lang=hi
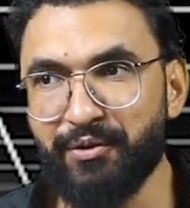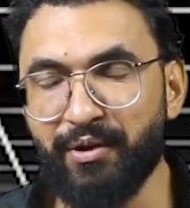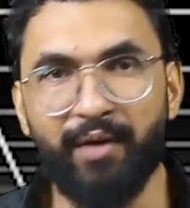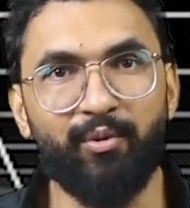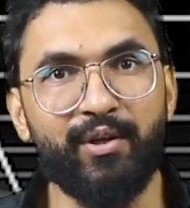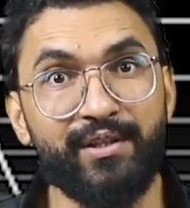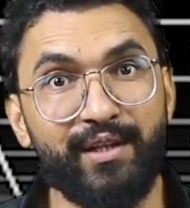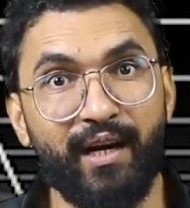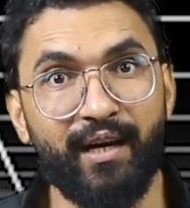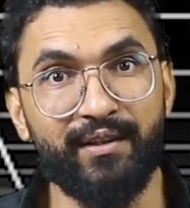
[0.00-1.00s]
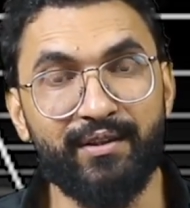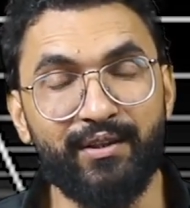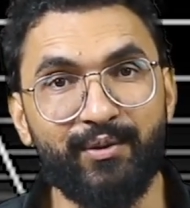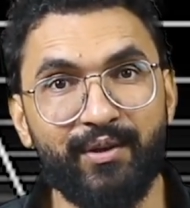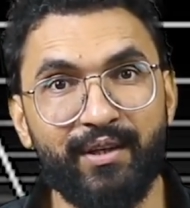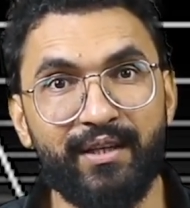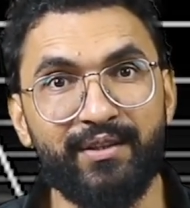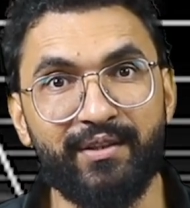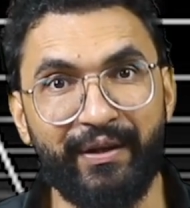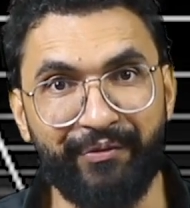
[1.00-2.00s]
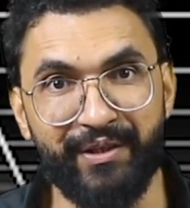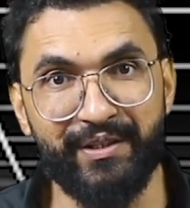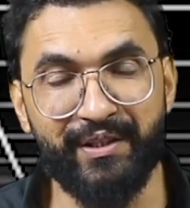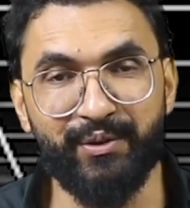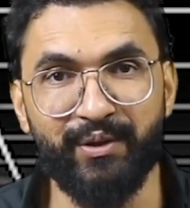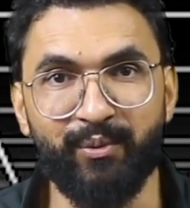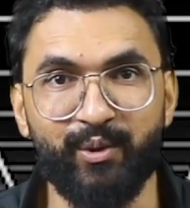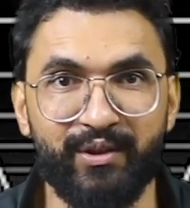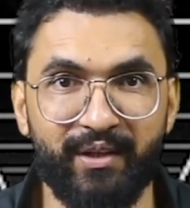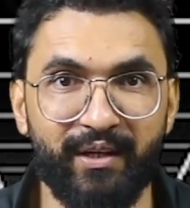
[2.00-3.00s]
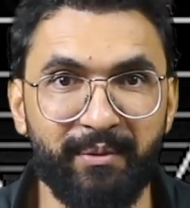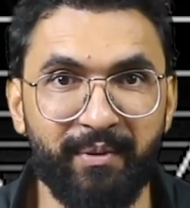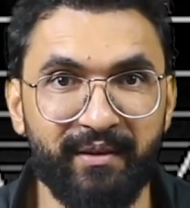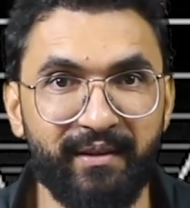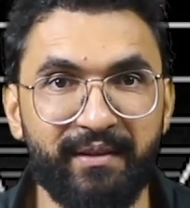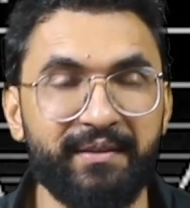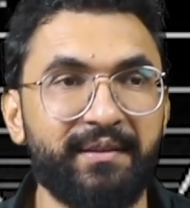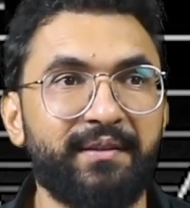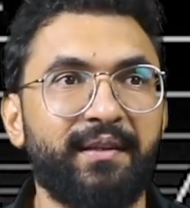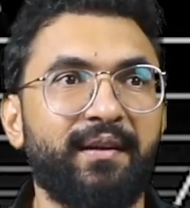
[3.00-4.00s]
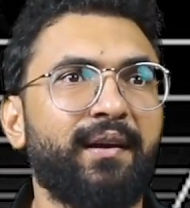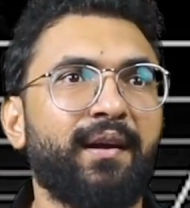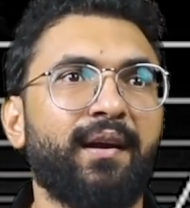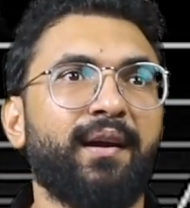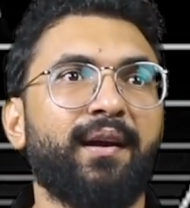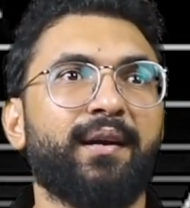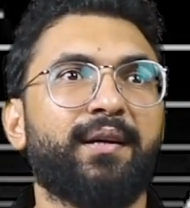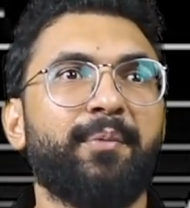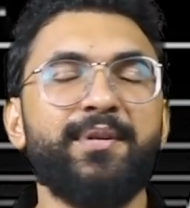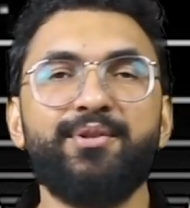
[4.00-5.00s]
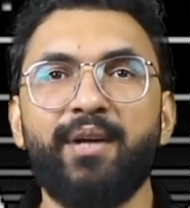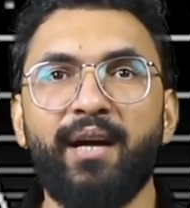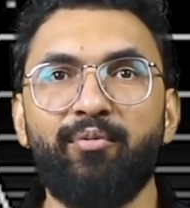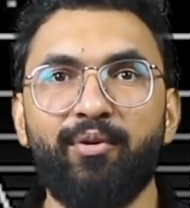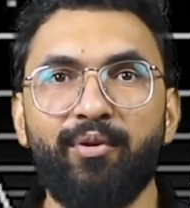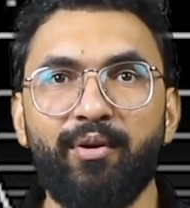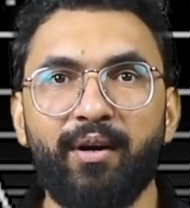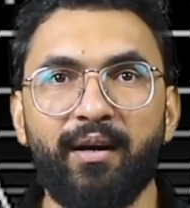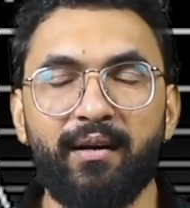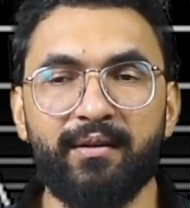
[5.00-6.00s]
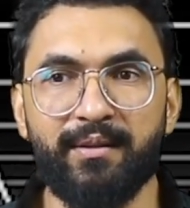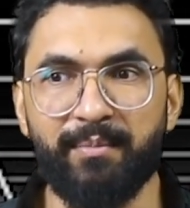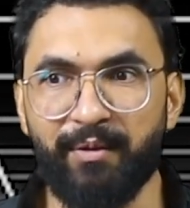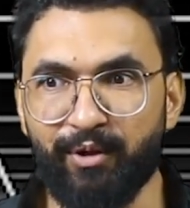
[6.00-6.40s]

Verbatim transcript: जो है वो किस लिहाज से और किस रेफरेंस से जो है वो इस तरह की बातें कर देते हैं कभी जो है वो जब मैं